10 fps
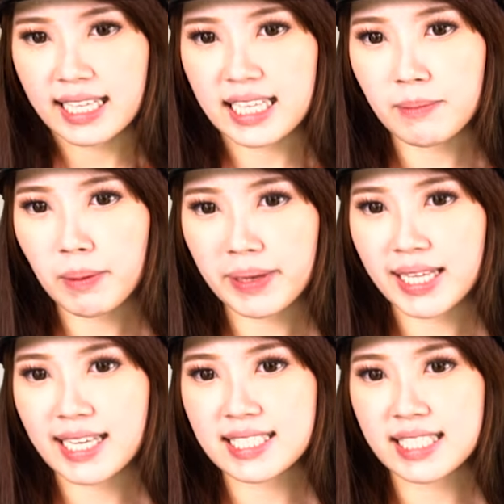dia
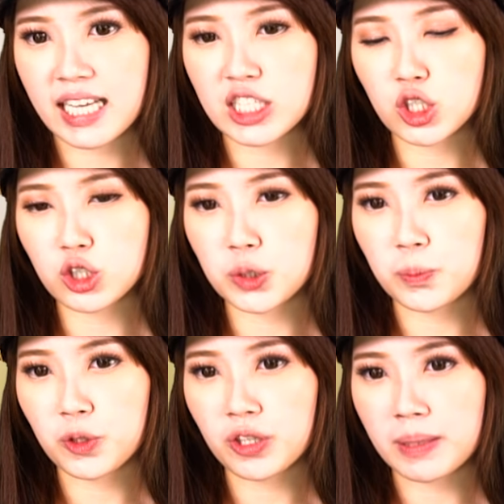memiliki skill 75%
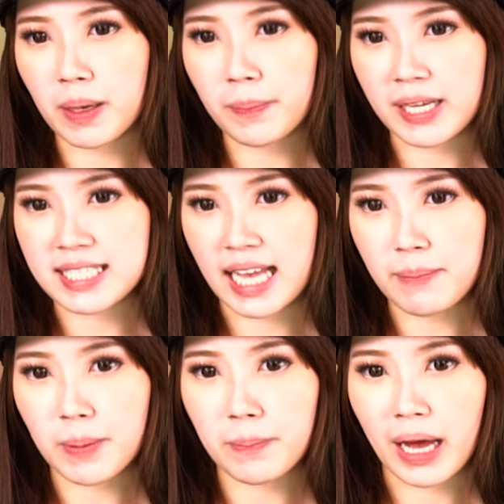
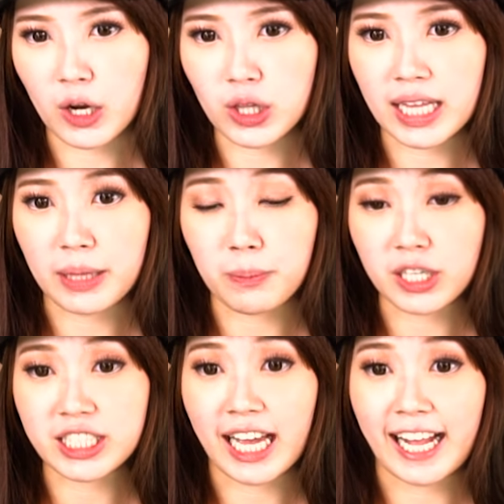membangun
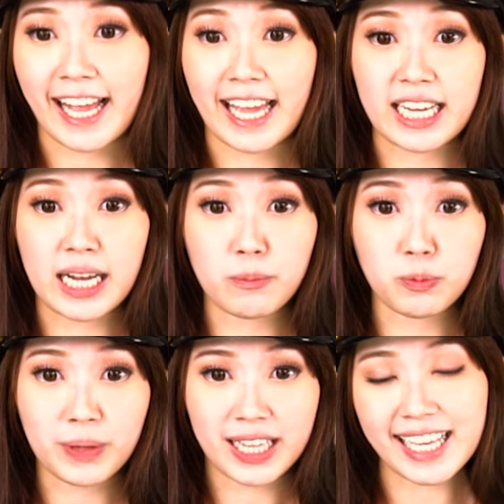landmark di area yang
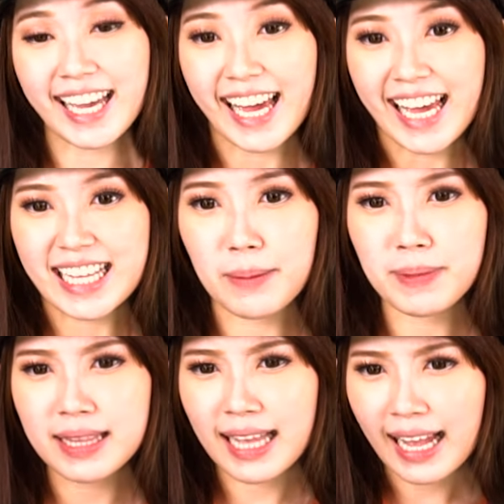kamu pilih dan
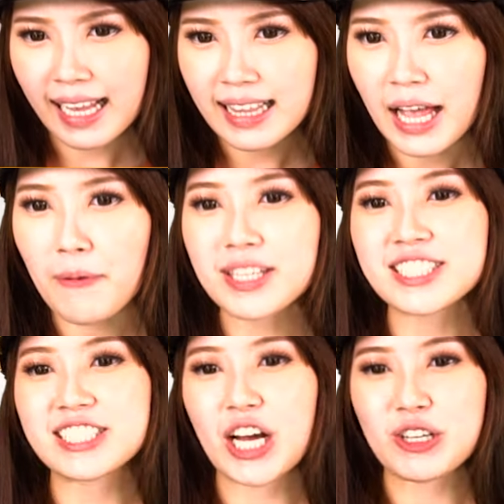menarik lawan
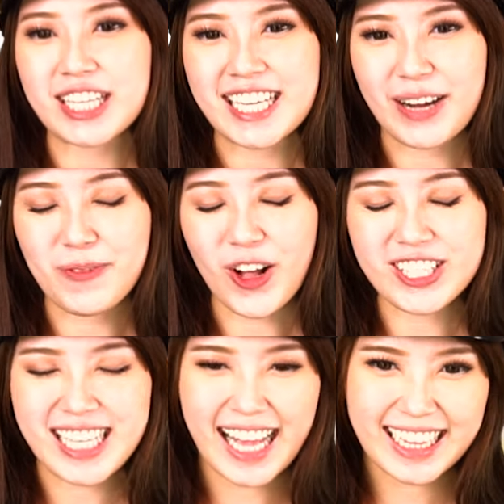sejauh 3
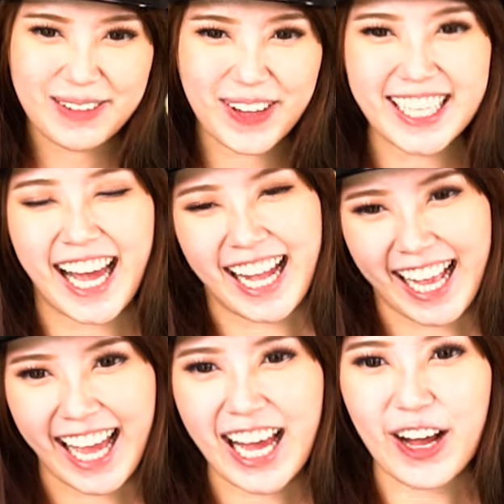blok saat tiba di
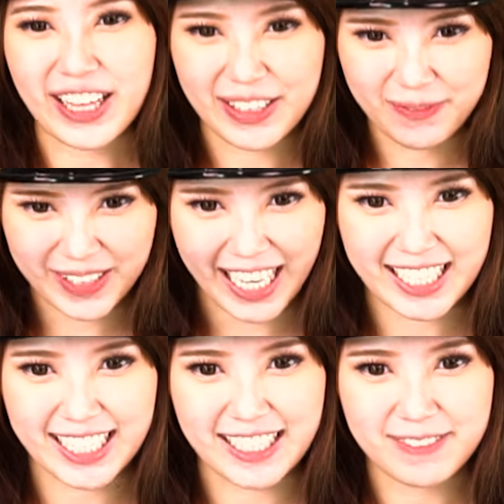area
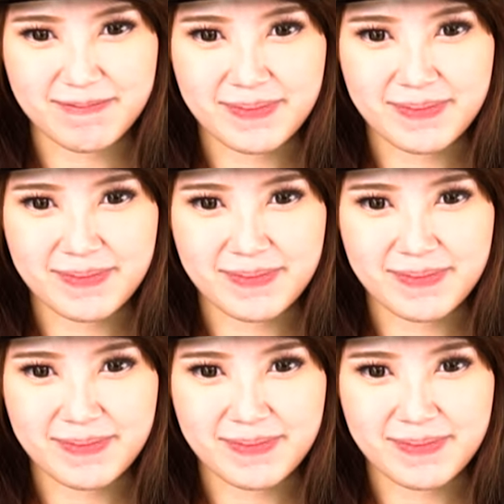Olimpiade.